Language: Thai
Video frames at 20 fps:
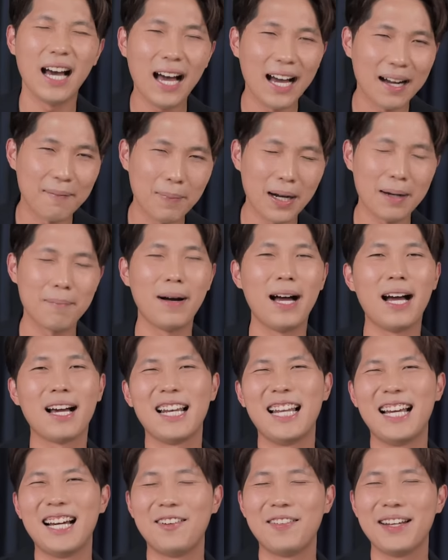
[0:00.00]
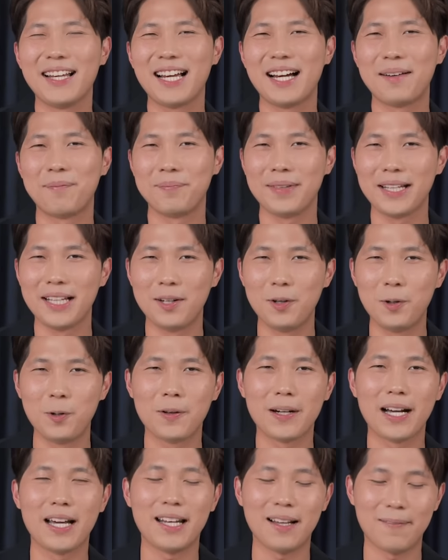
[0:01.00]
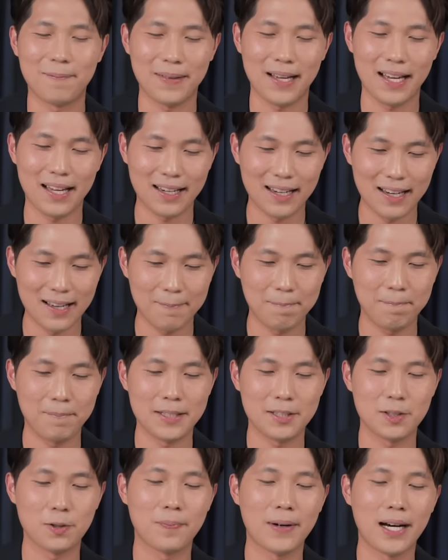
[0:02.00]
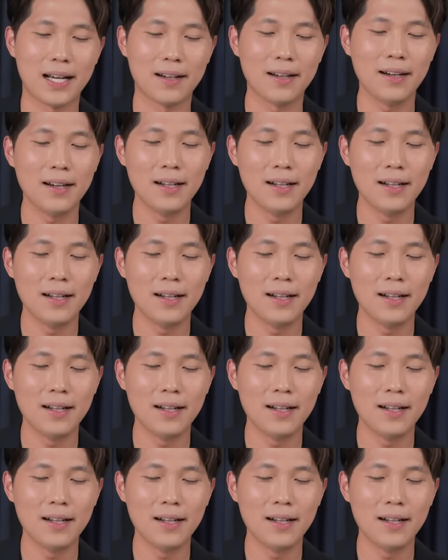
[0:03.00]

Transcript: ยากมากๆแล้วนะครับในโลกการทำงานณปัจจุบัน